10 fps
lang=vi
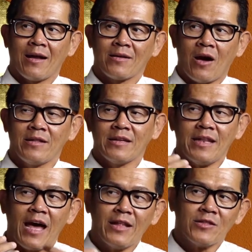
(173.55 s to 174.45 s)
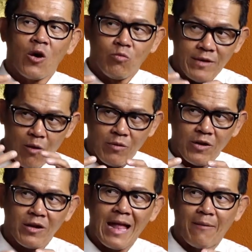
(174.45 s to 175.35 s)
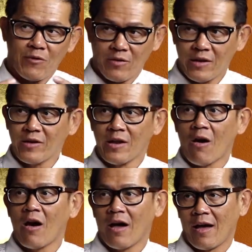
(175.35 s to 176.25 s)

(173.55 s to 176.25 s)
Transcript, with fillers: đó thì nên tôn trọng cái đó, làm cho cái người đó.